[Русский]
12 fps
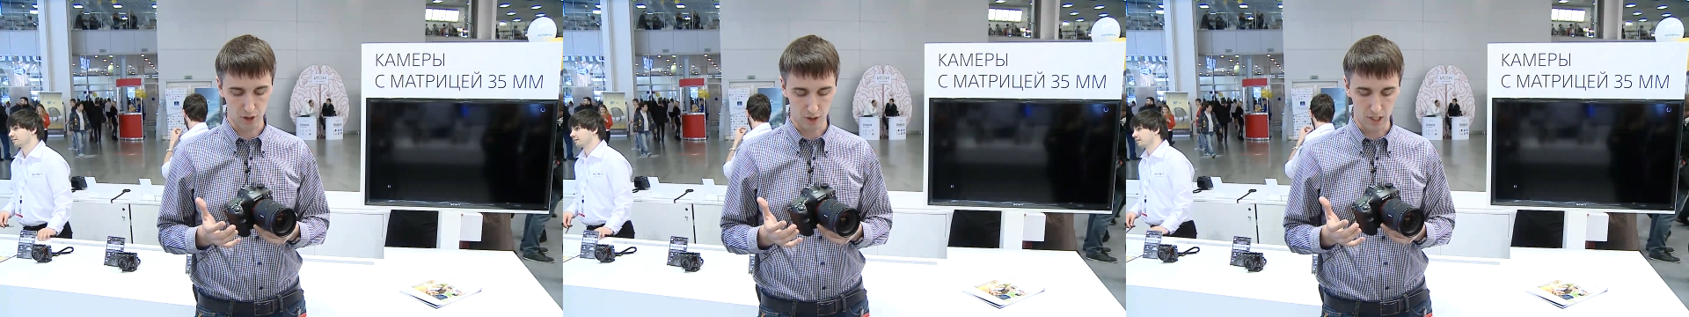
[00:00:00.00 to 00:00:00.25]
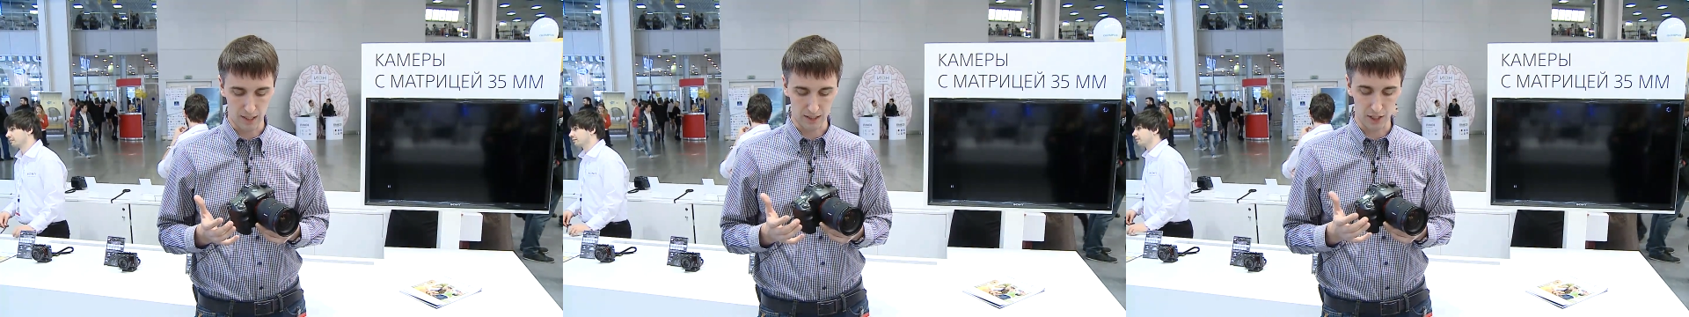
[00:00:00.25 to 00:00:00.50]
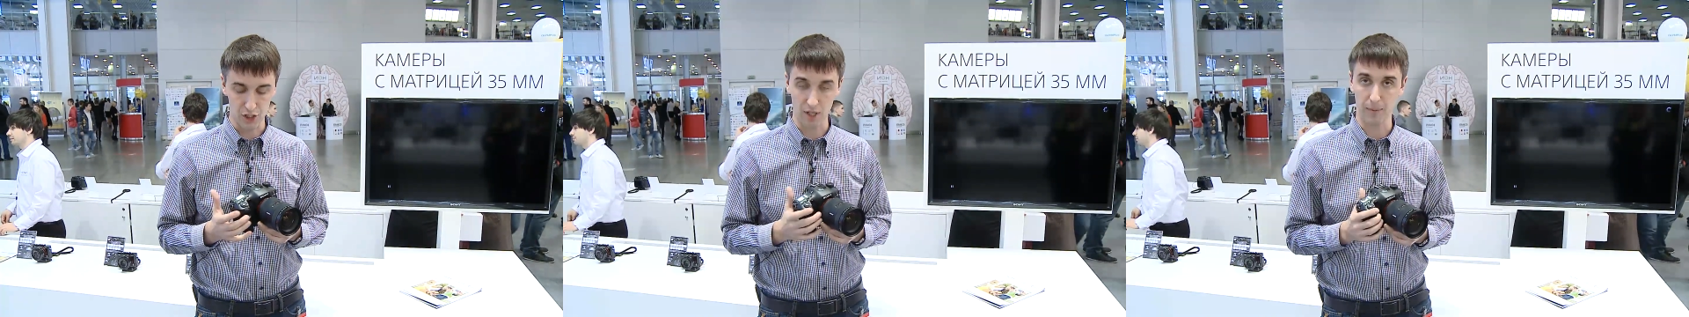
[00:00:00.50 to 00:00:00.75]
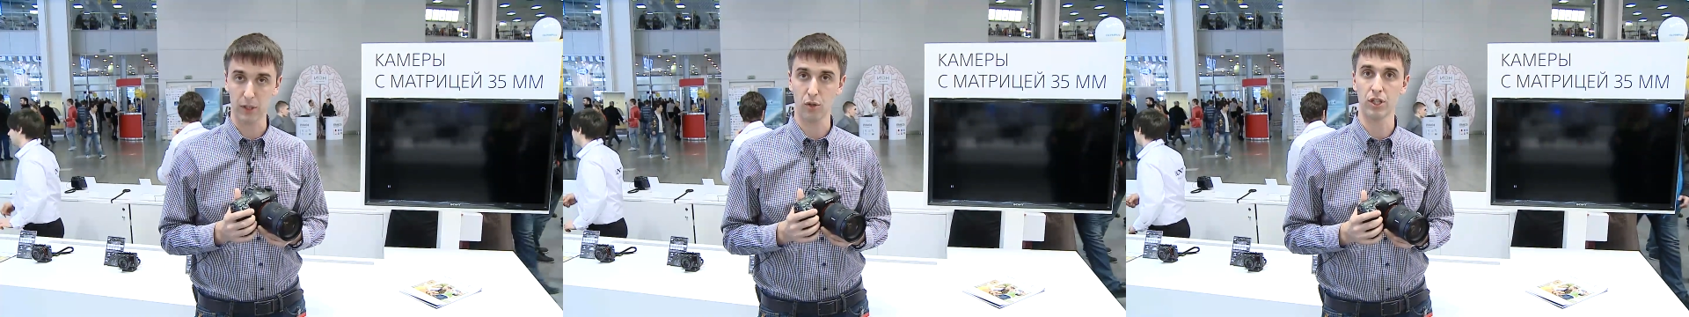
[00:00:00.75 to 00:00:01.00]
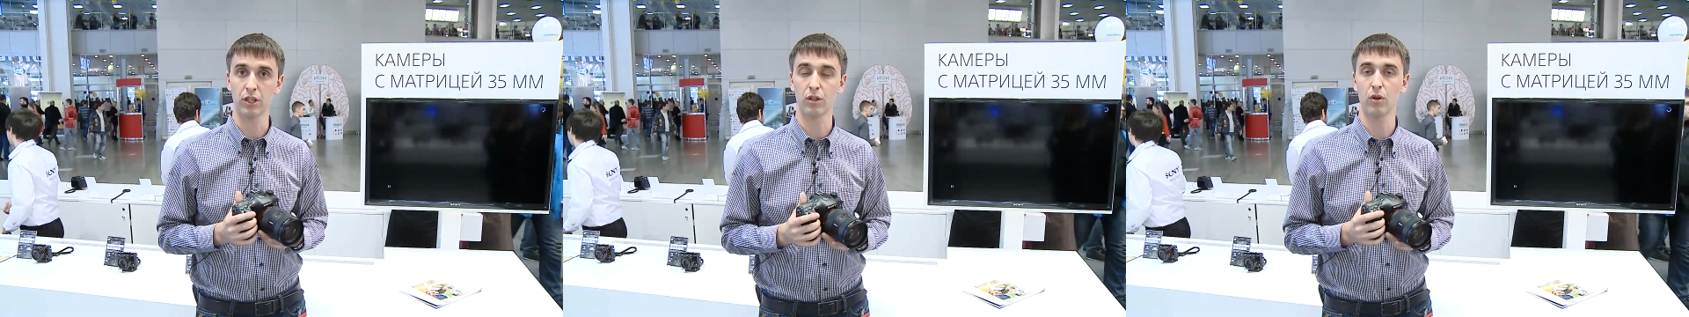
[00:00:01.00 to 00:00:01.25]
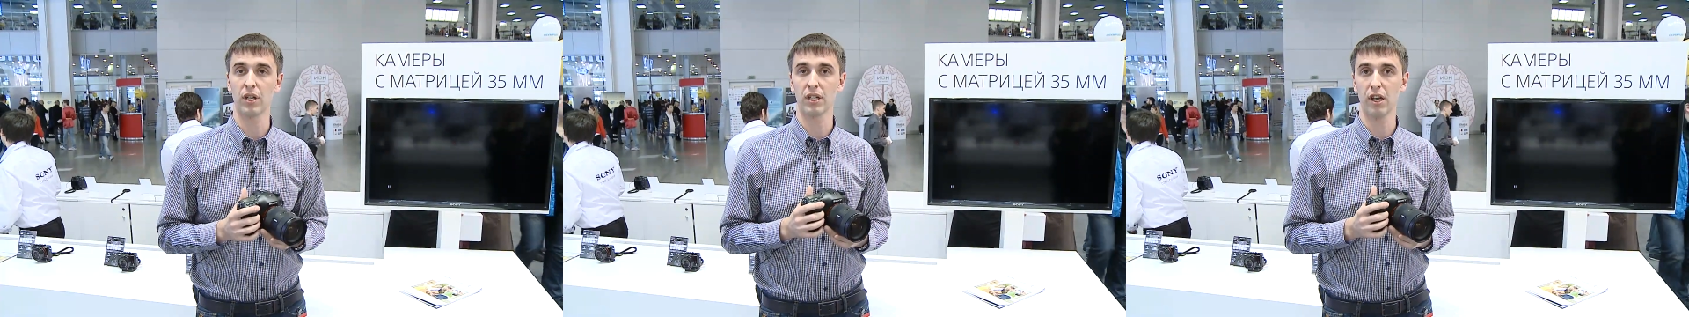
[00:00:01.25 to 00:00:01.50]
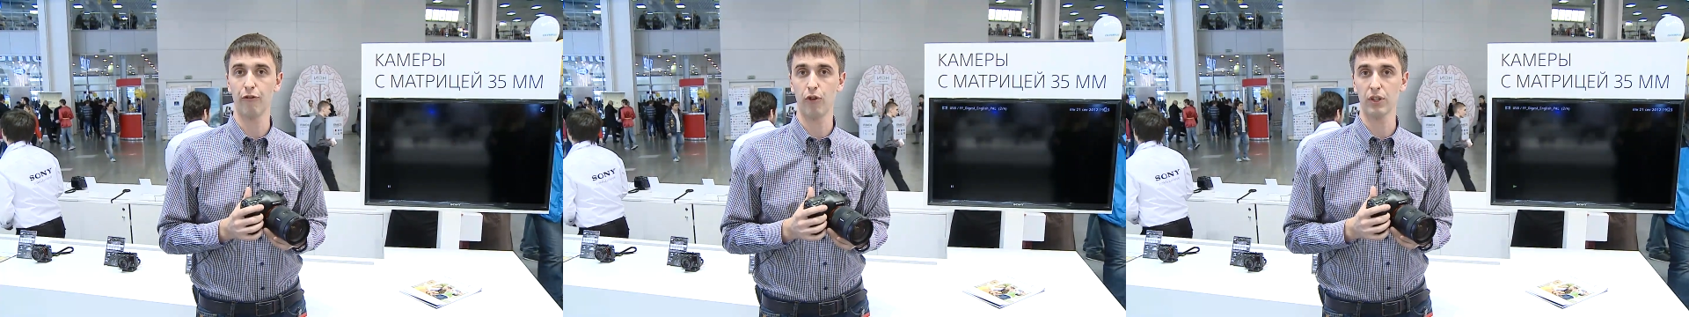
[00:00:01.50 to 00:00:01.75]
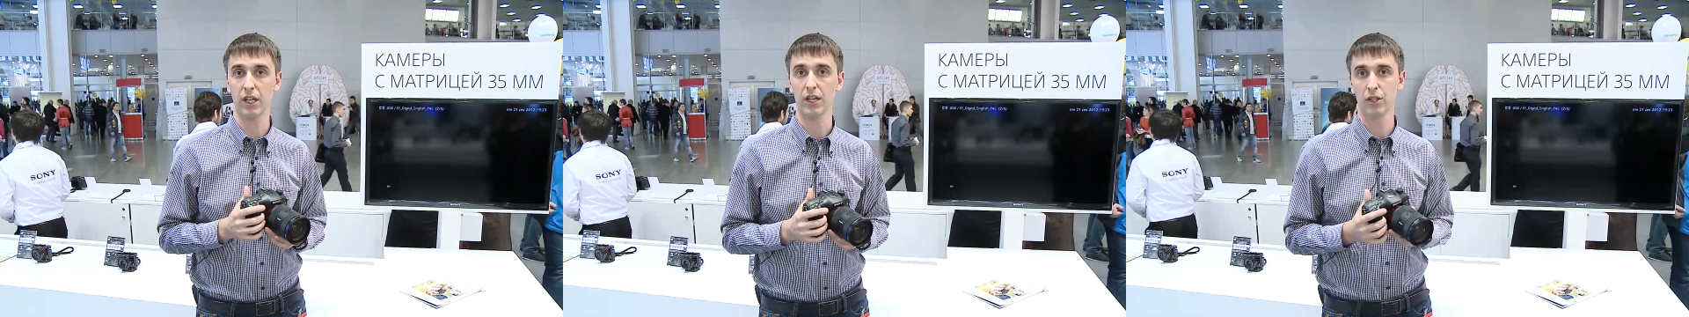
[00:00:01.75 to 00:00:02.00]
что она отлично подходит не только для
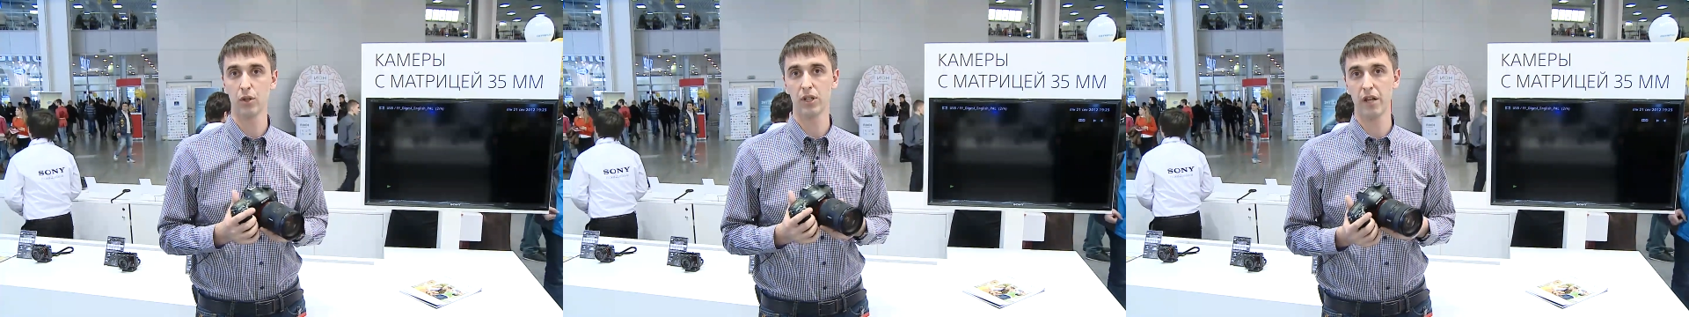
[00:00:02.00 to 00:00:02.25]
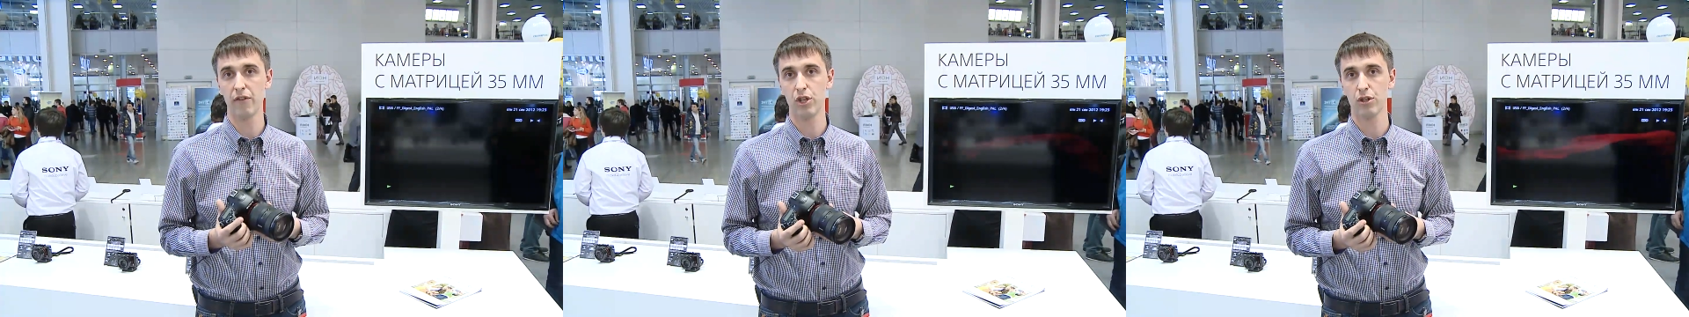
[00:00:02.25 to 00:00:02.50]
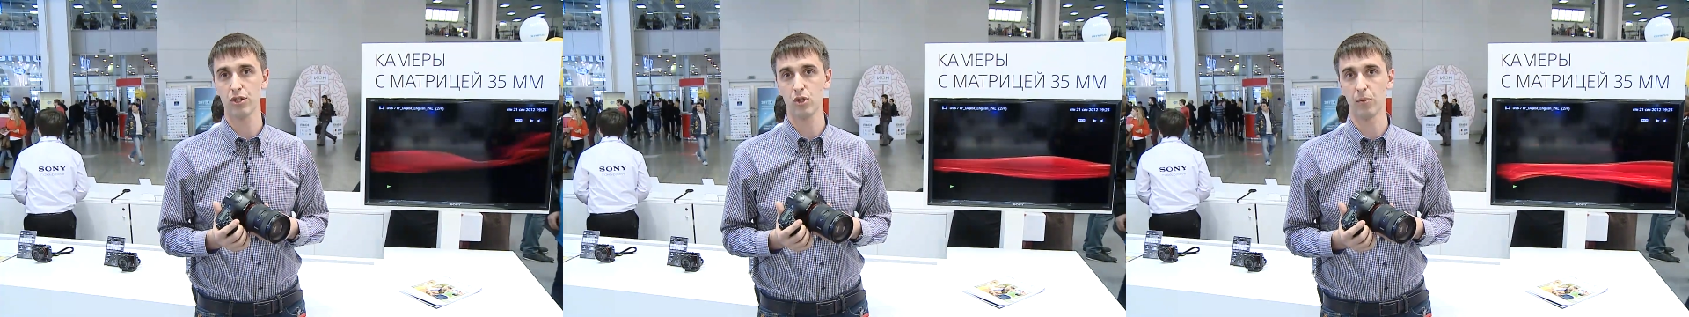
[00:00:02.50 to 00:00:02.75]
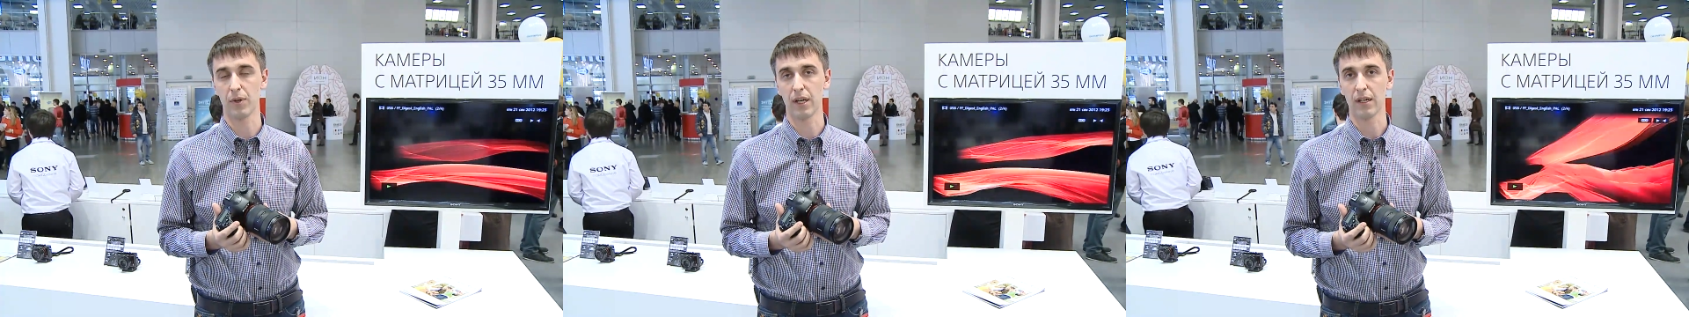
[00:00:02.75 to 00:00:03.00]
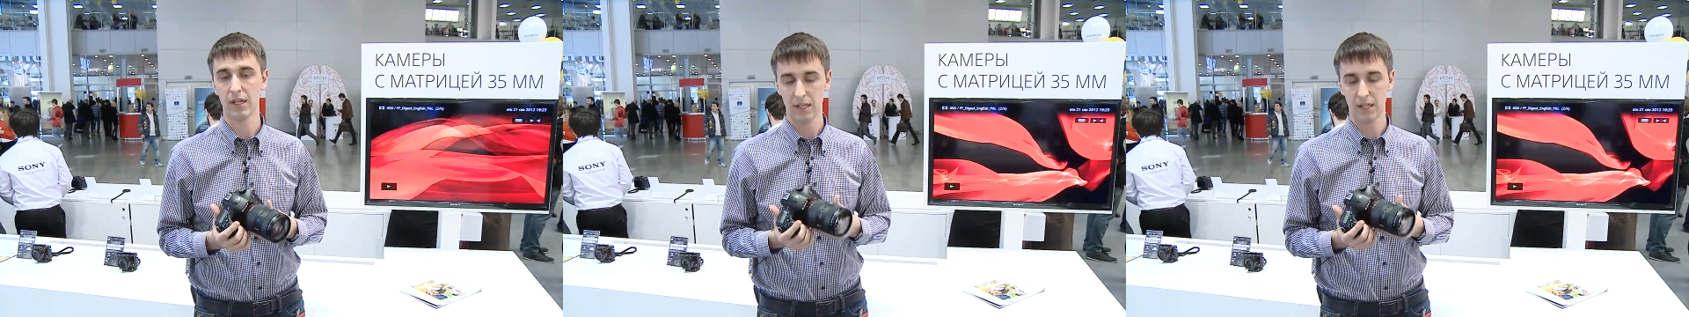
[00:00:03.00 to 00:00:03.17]
фото, но и для видеосъемки